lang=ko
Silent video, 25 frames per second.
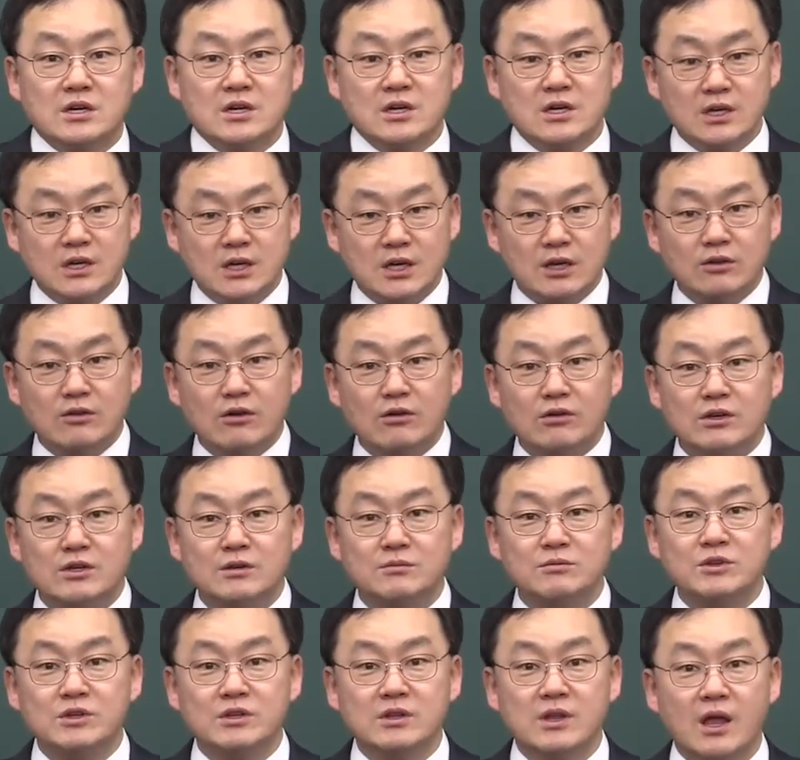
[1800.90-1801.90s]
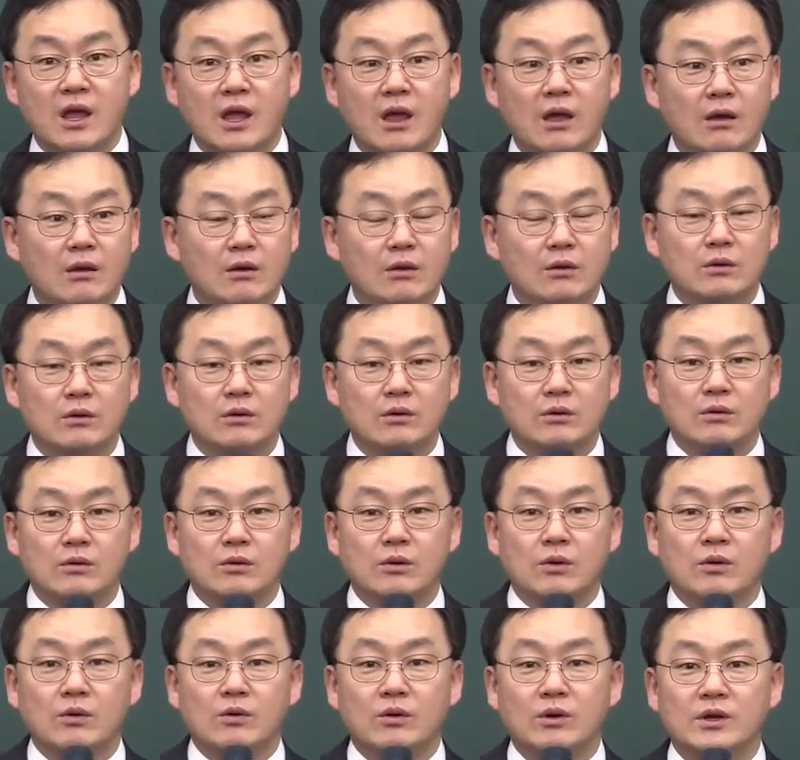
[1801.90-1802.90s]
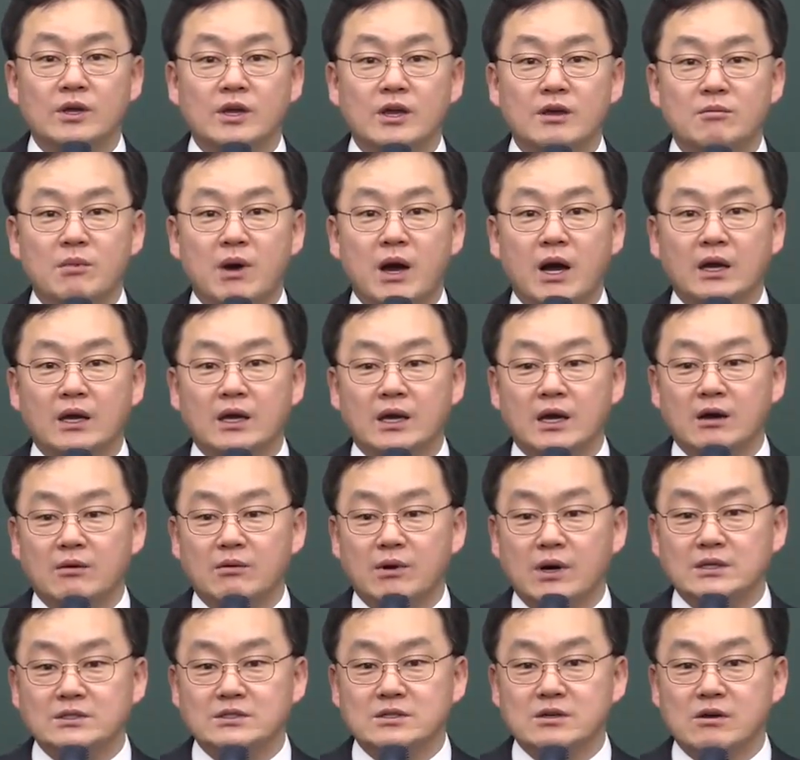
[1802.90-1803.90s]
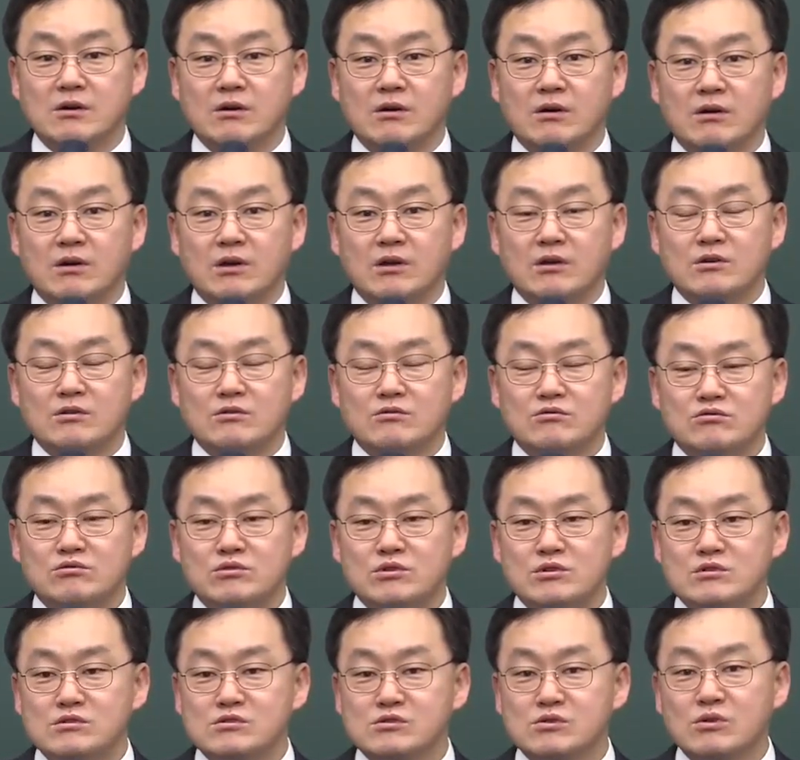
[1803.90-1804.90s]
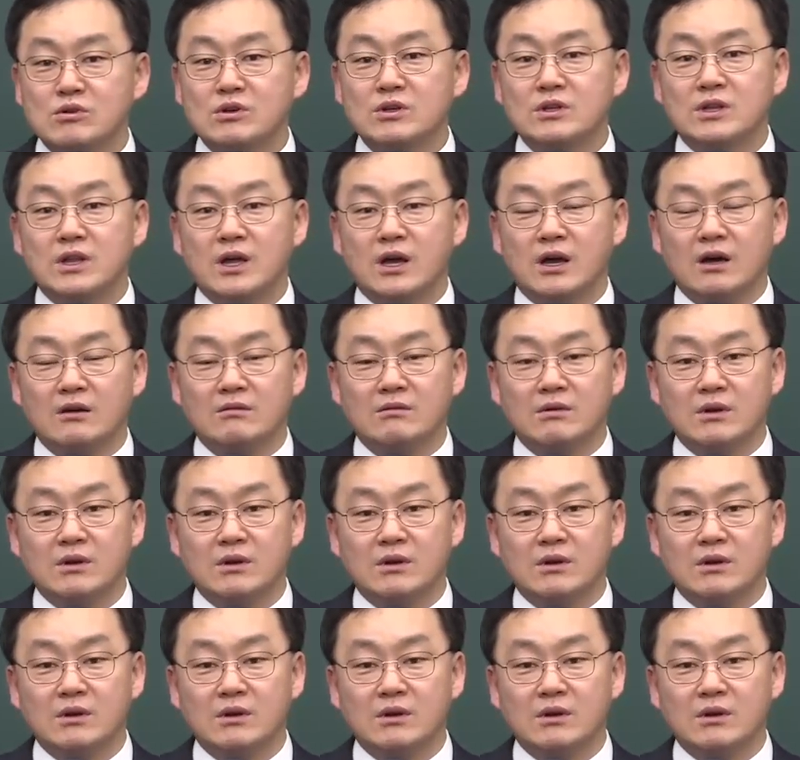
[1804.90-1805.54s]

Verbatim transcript: 이렇게 너를 힘든데 이렇게 마귀가 와서 우리를 속인다.